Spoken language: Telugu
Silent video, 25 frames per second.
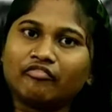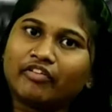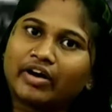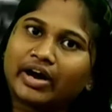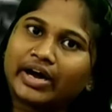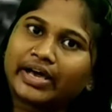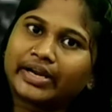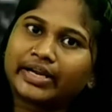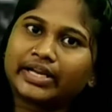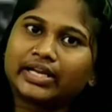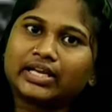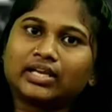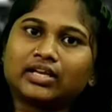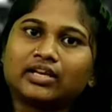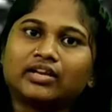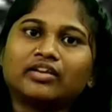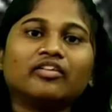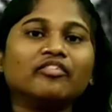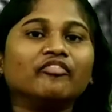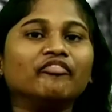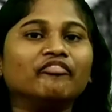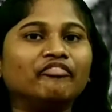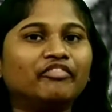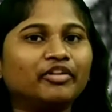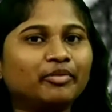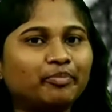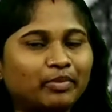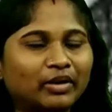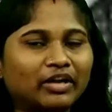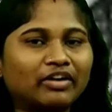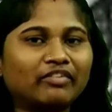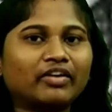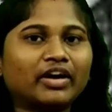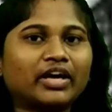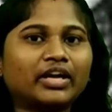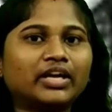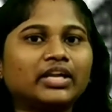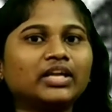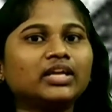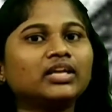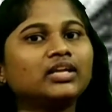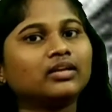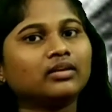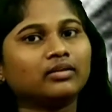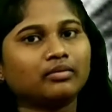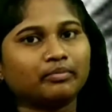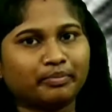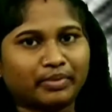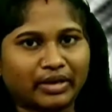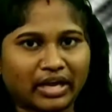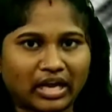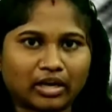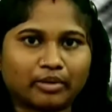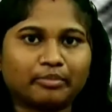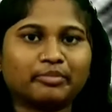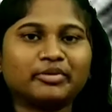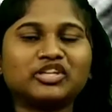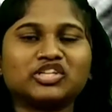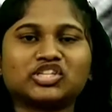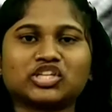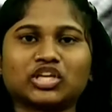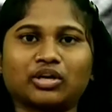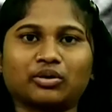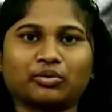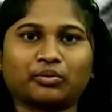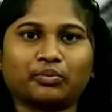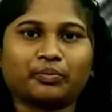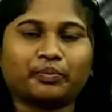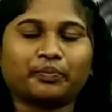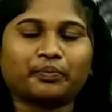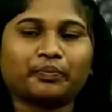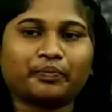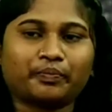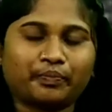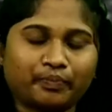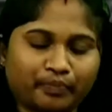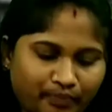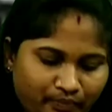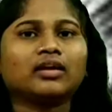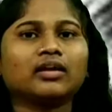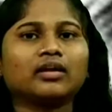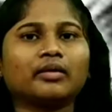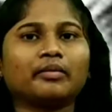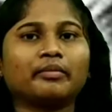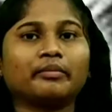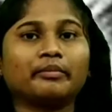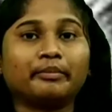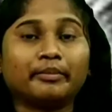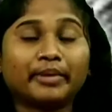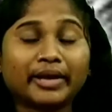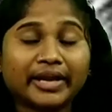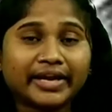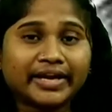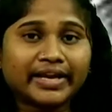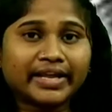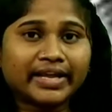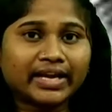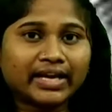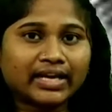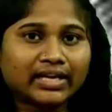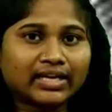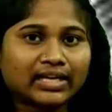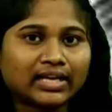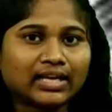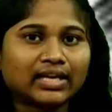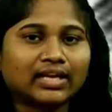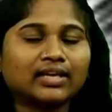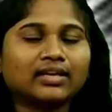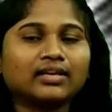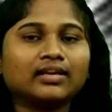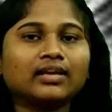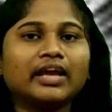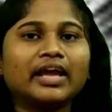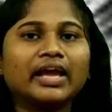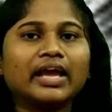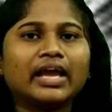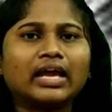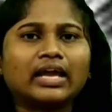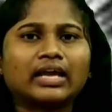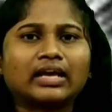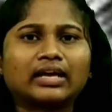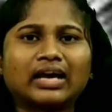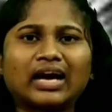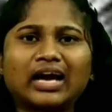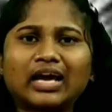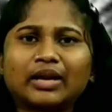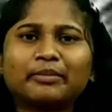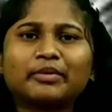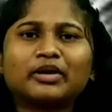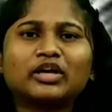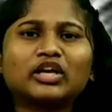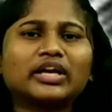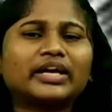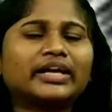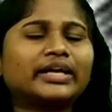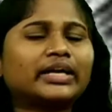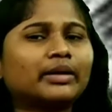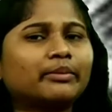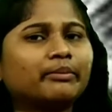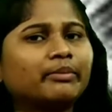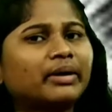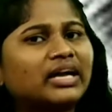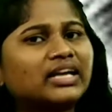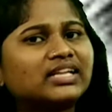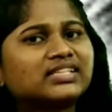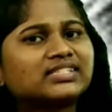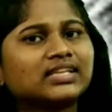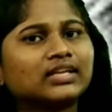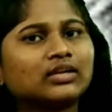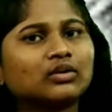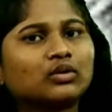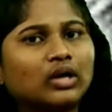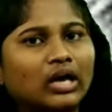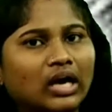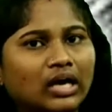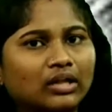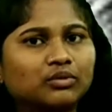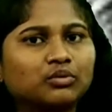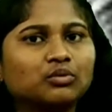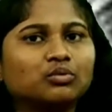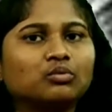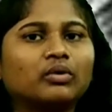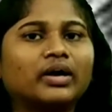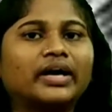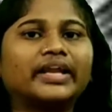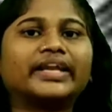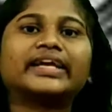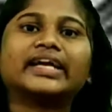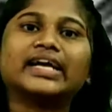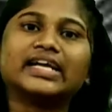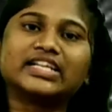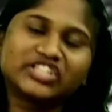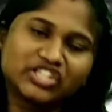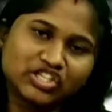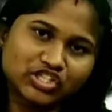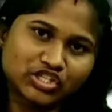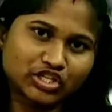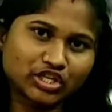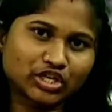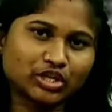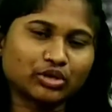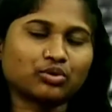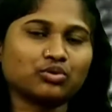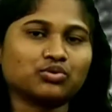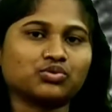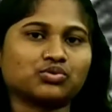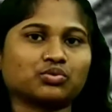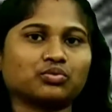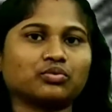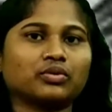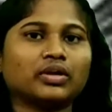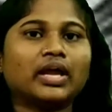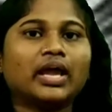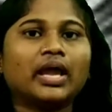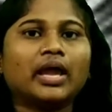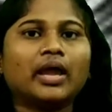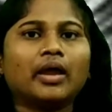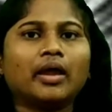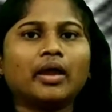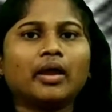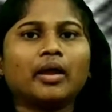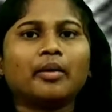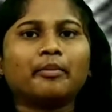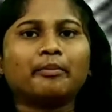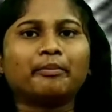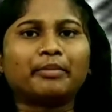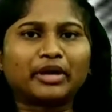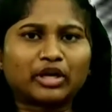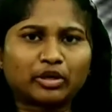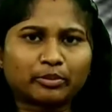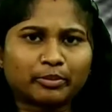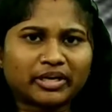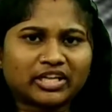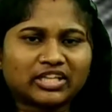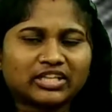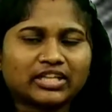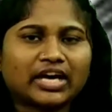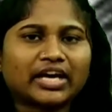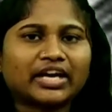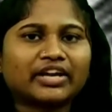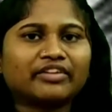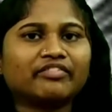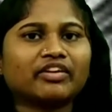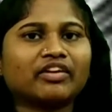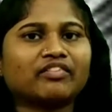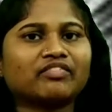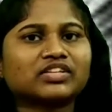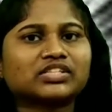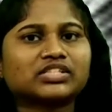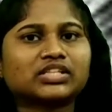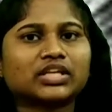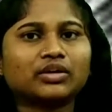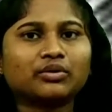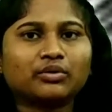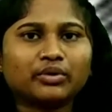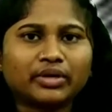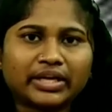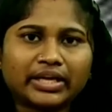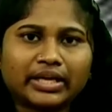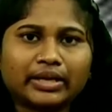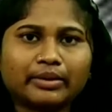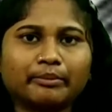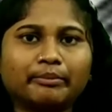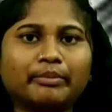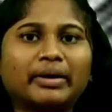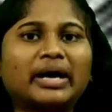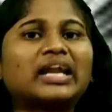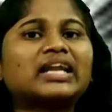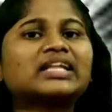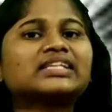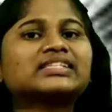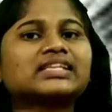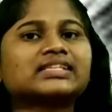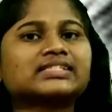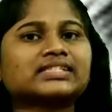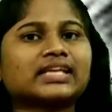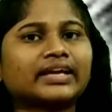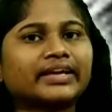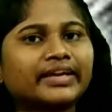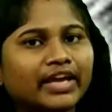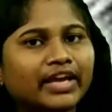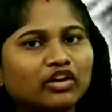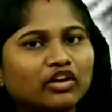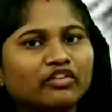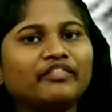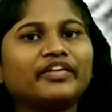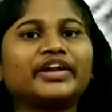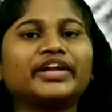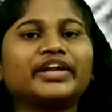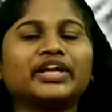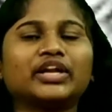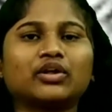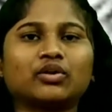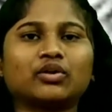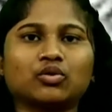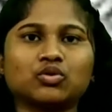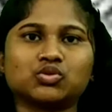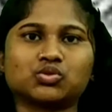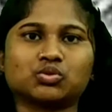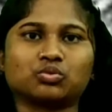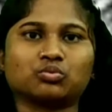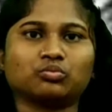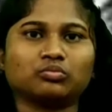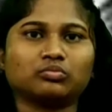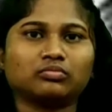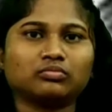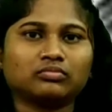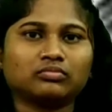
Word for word: వారి విప్లవాన్ని ప్రారంభించారు మేడే అంటే కార్మికులంటే బానిసలు కాదు అని గర్జించిన రోజు పెట్టుబడిదారి వ్యవస్థ నుండి బానిస సంఖ్యలు వీడిన రోజు